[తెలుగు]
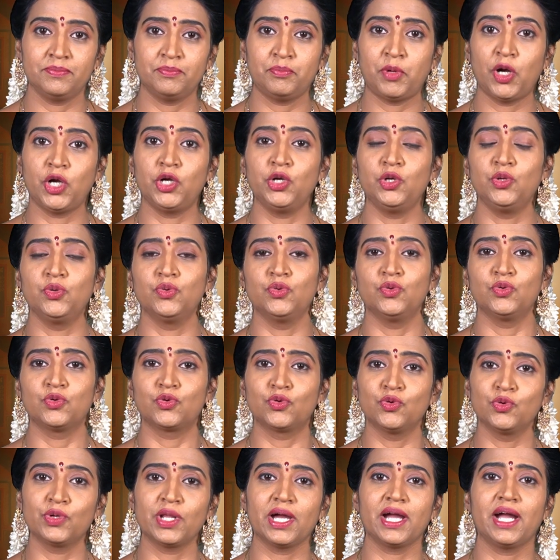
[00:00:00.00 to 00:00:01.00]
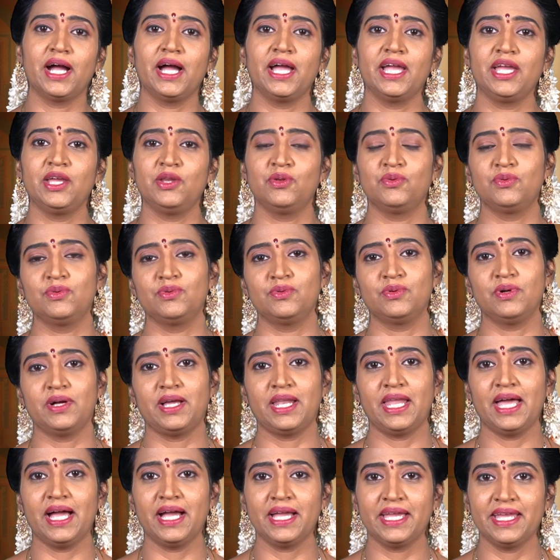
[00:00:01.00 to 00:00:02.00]
పళ్ళు కూరగాయలు
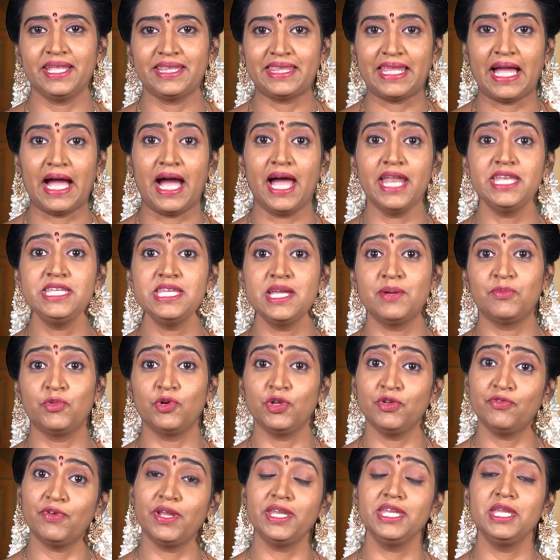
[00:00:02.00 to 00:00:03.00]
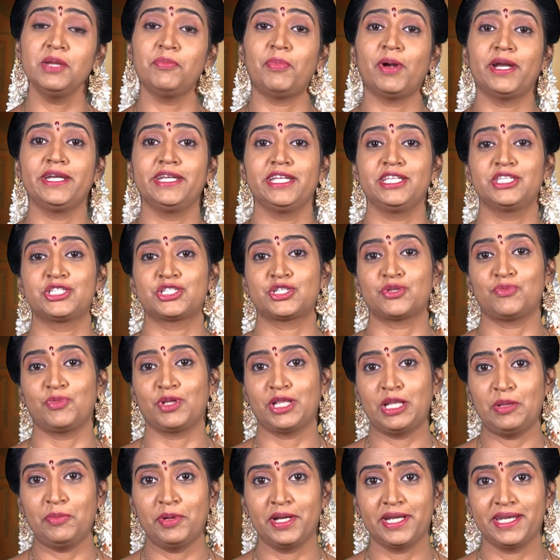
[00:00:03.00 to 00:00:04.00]
అలాగే ధాన్యము ఇవన్నీ పండించడం
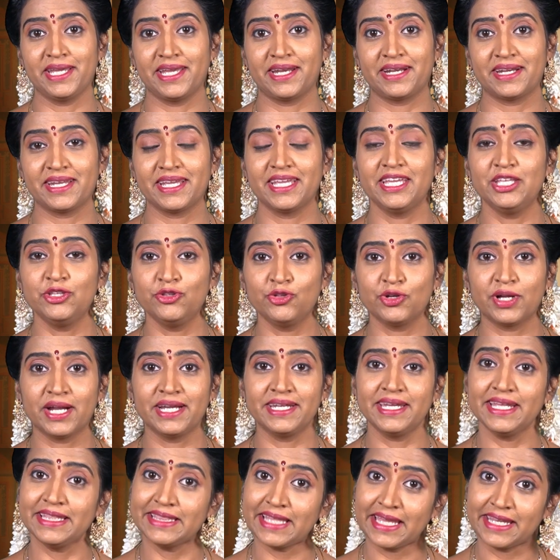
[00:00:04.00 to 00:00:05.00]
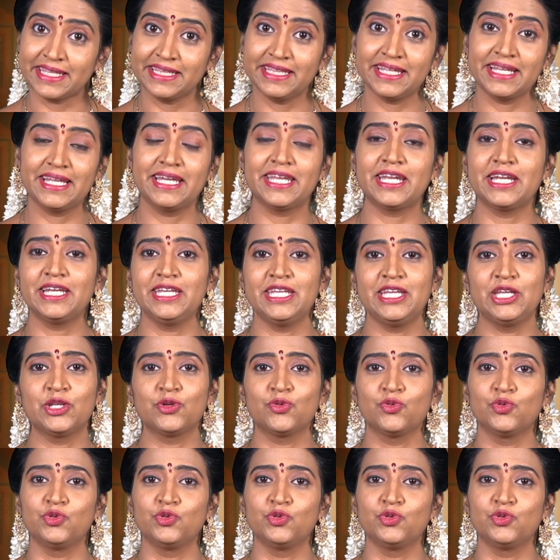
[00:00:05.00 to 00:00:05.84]
మొదలుపెట్టారట ఎందుకంటే తన దగ్గర నీరు